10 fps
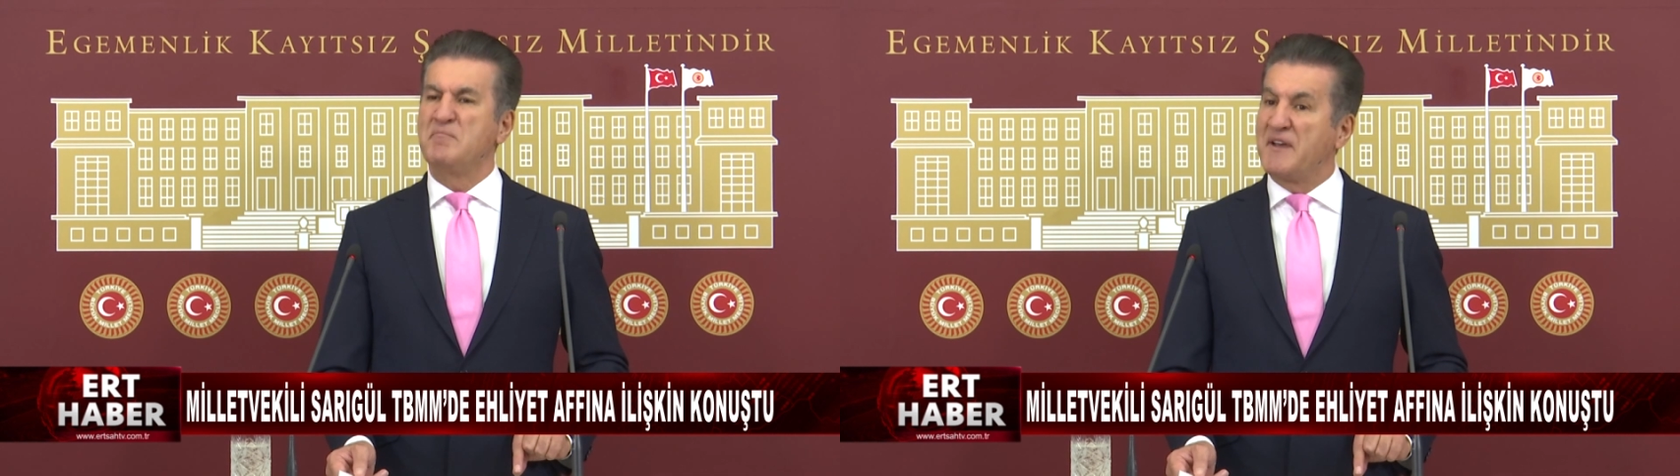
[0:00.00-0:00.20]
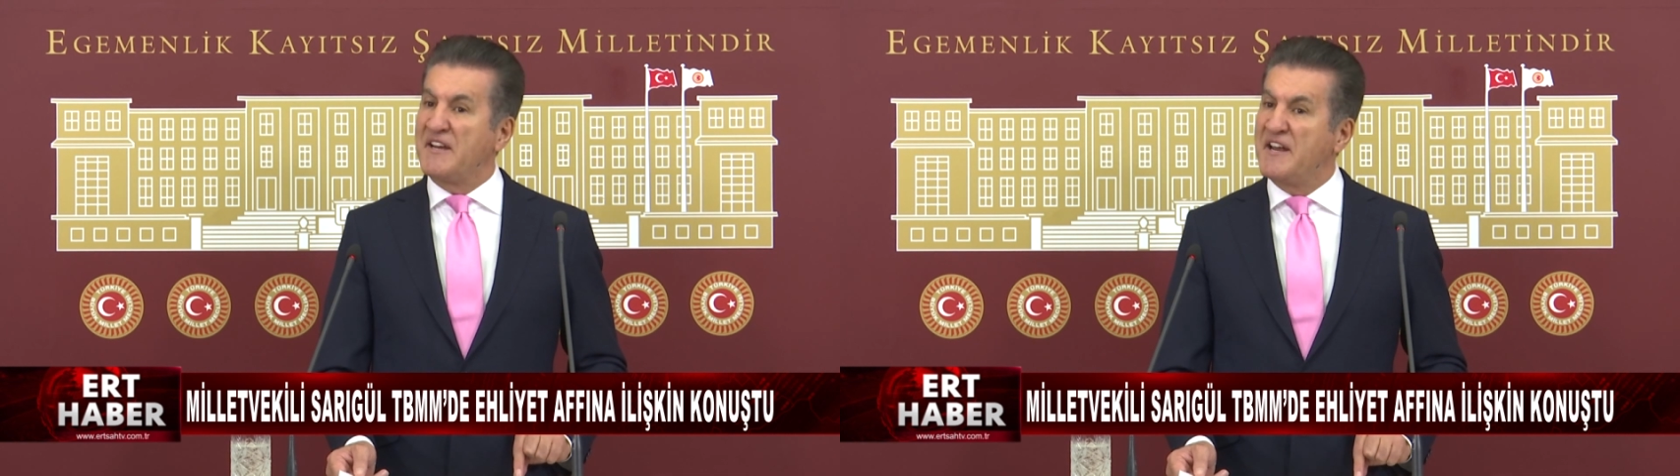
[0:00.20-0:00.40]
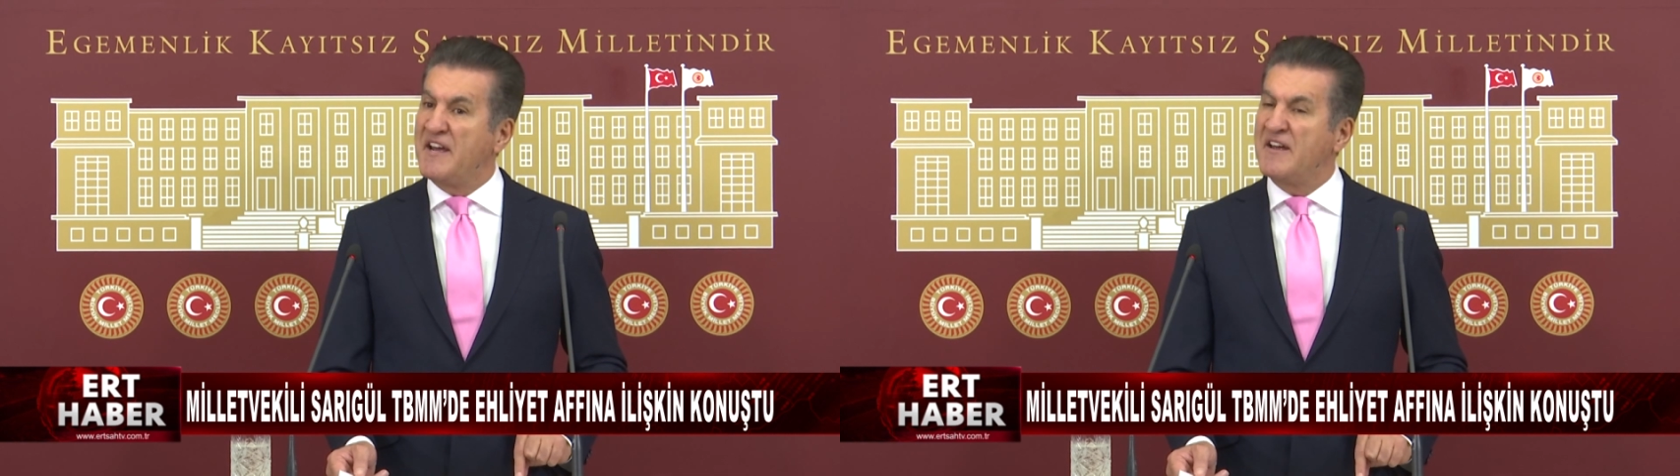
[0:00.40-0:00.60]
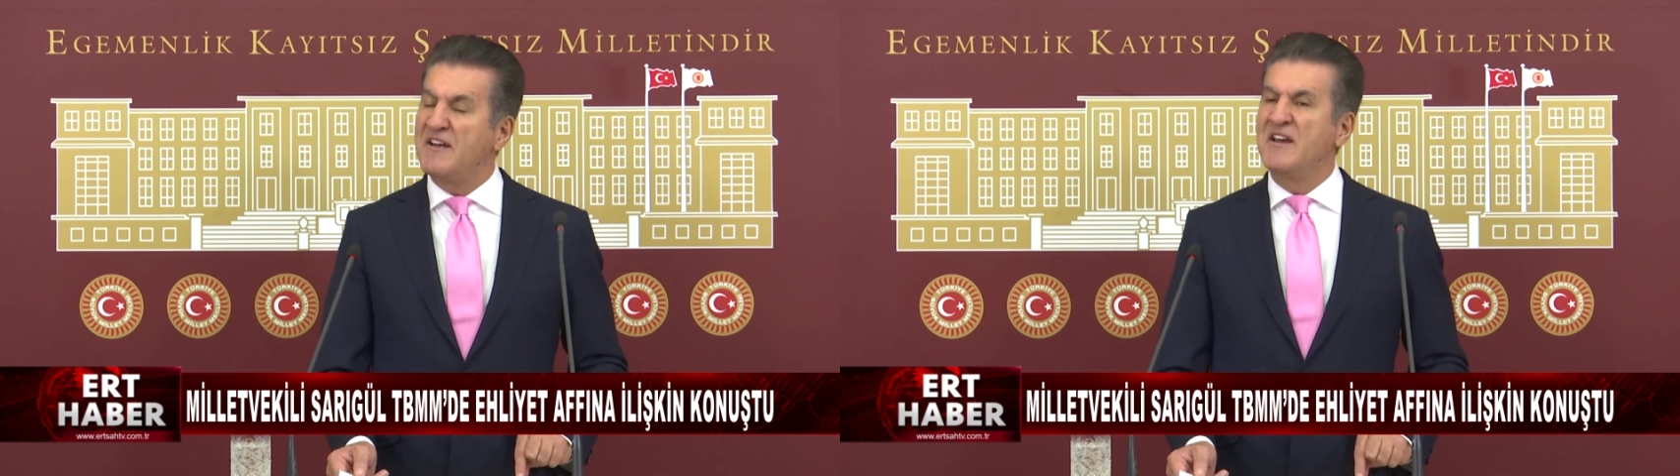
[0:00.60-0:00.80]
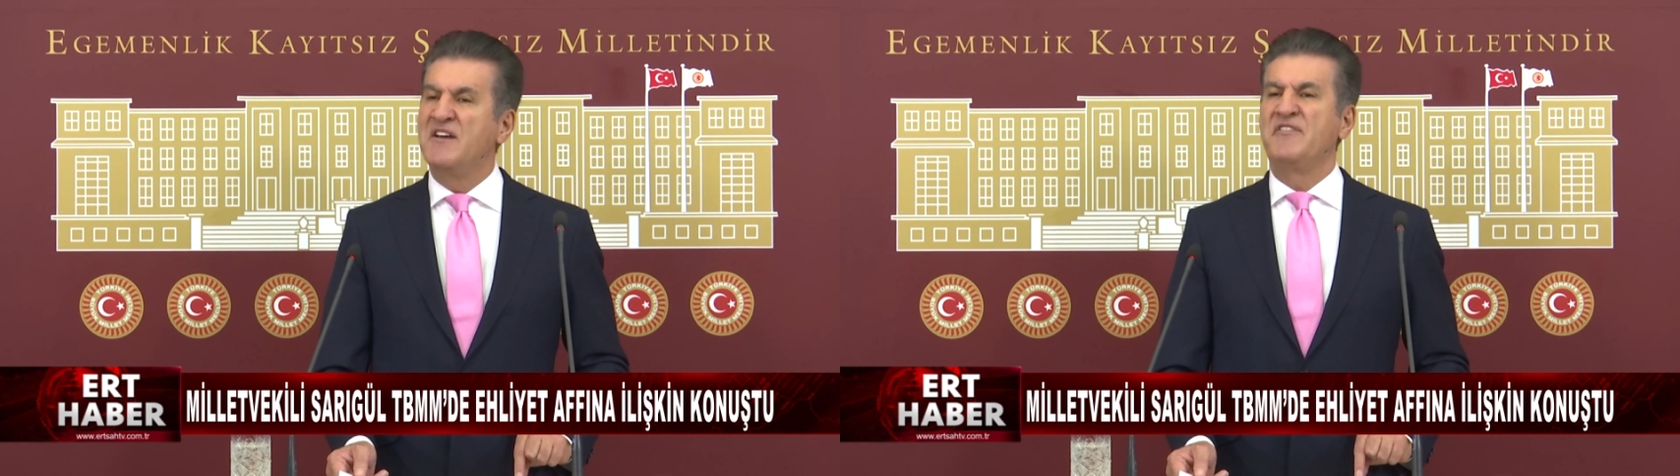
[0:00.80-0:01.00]

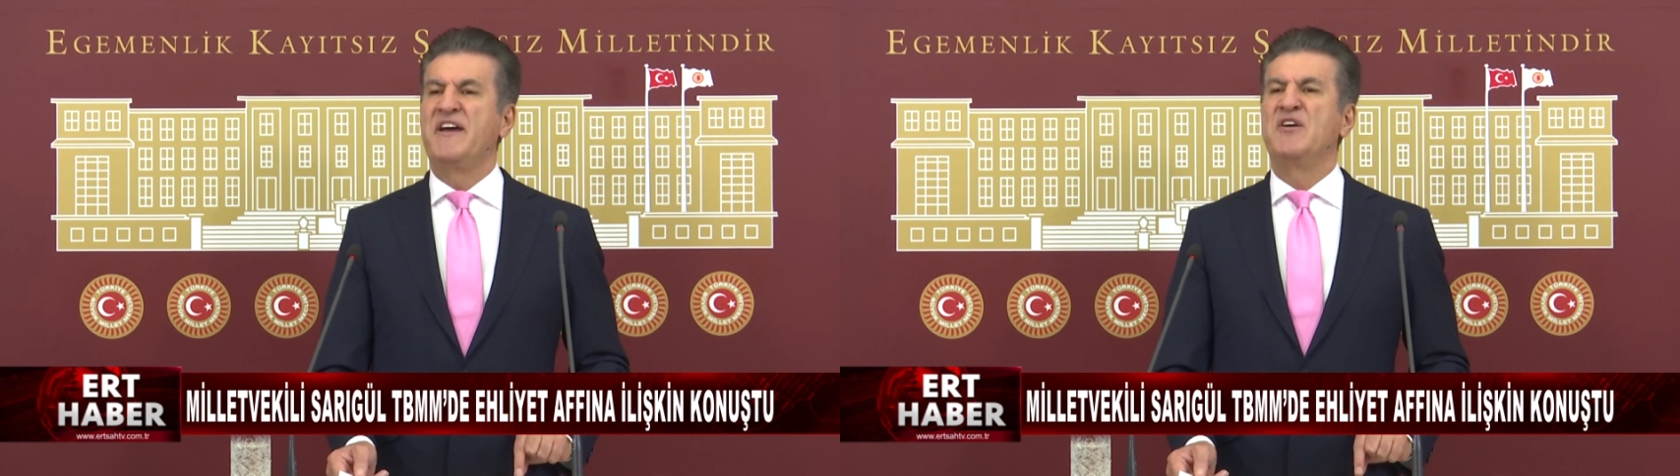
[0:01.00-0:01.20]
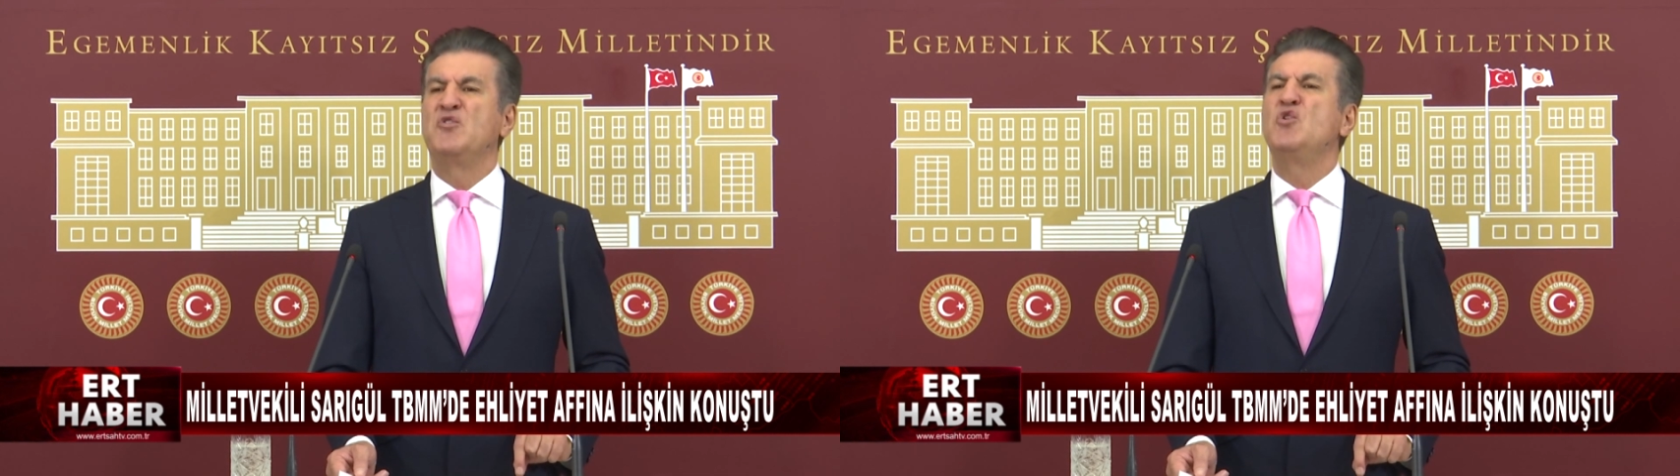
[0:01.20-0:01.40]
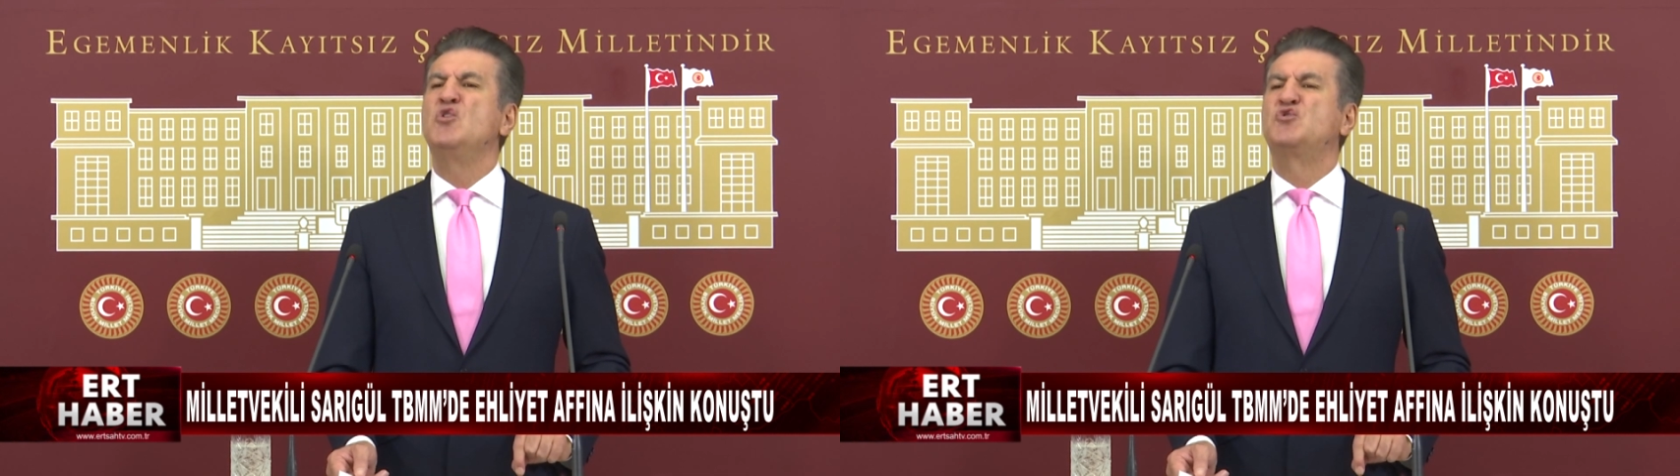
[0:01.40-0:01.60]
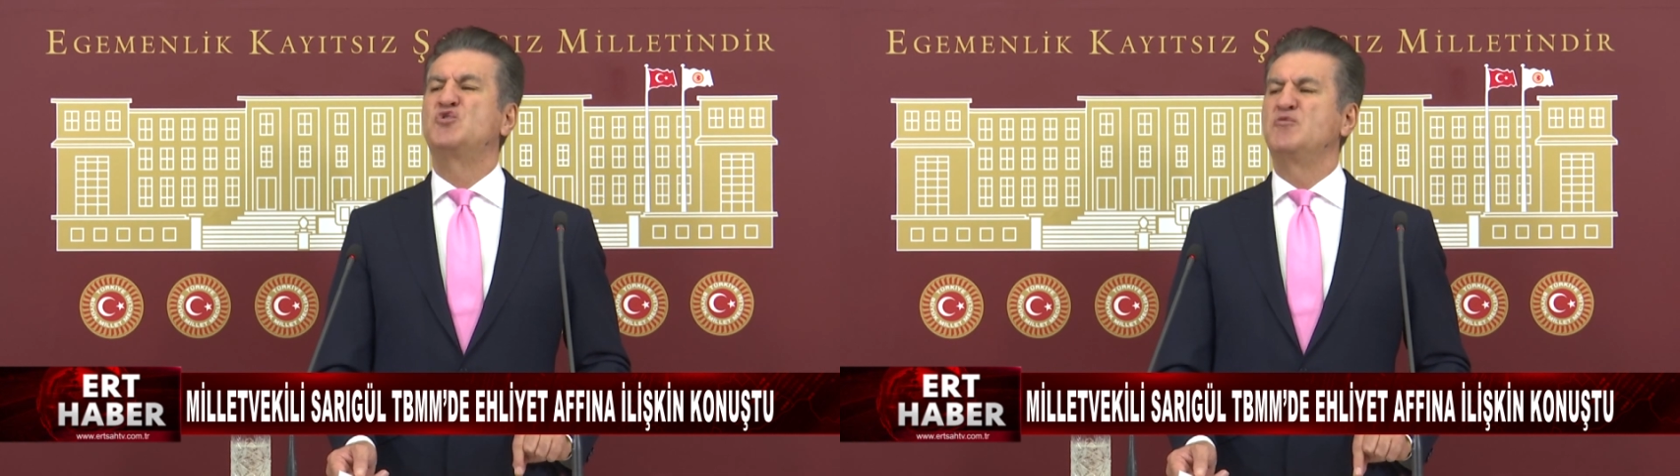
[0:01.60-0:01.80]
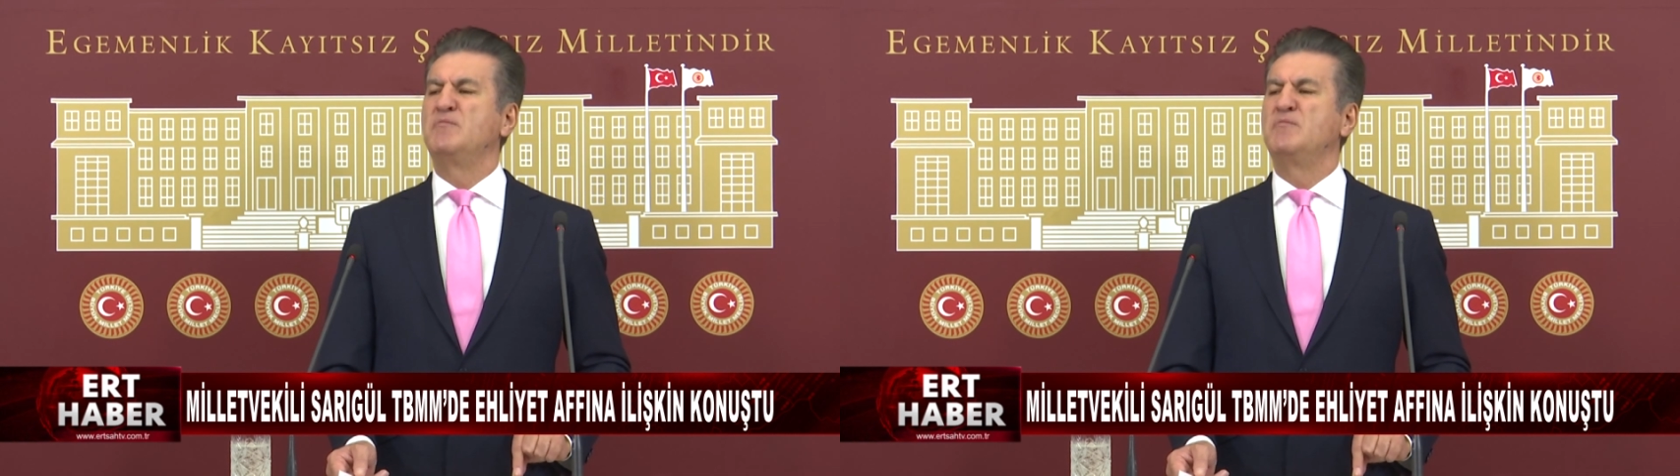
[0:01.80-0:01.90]
beni ve 3